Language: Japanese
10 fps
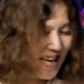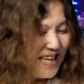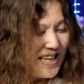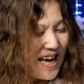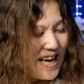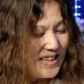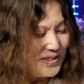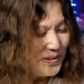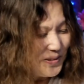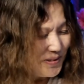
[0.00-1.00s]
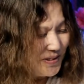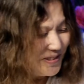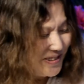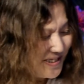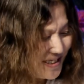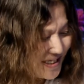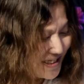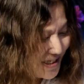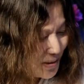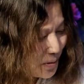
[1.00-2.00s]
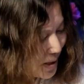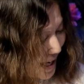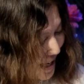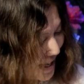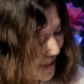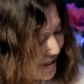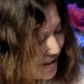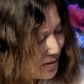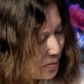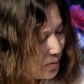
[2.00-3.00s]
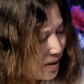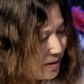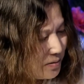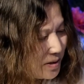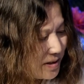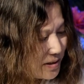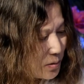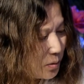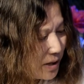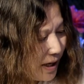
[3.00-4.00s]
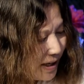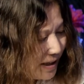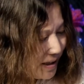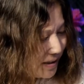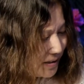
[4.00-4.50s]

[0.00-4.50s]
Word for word: あのー、それそのなんていうのかな、粗大